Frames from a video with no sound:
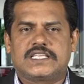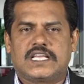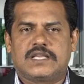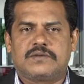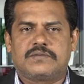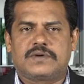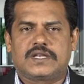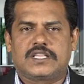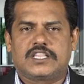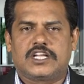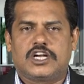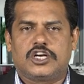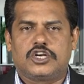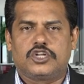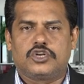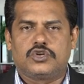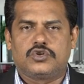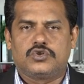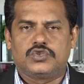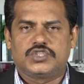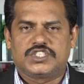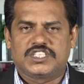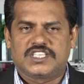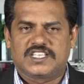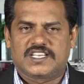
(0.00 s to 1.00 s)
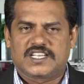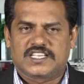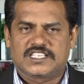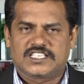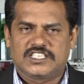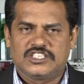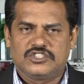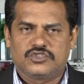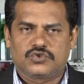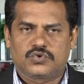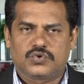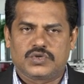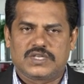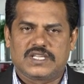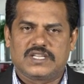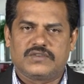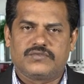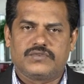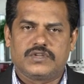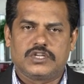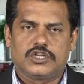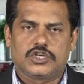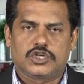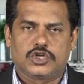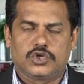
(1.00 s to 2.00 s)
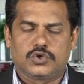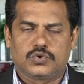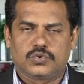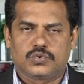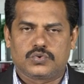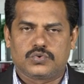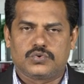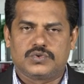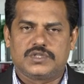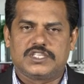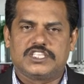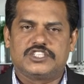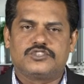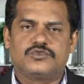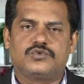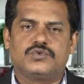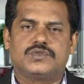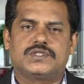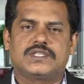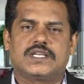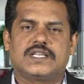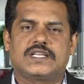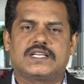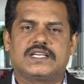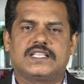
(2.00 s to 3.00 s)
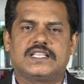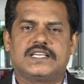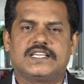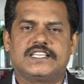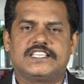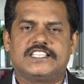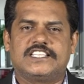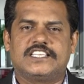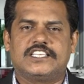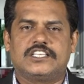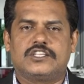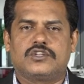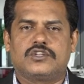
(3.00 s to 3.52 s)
సైబర్ దాడుల నుంచి రక్షించుకునే వీలు మేలు కలుగుతుంది చూశారు కదా ఇది